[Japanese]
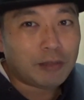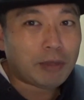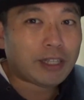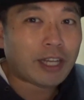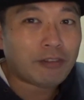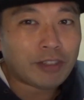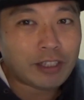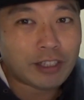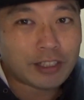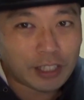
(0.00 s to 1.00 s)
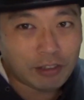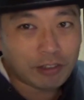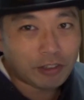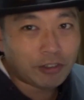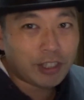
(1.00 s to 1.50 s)
まあ、一回読んだんですけど
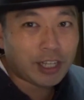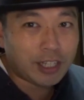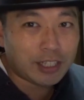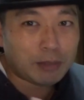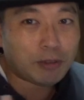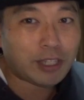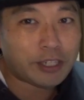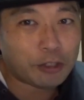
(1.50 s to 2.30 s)
そこの中で自分なり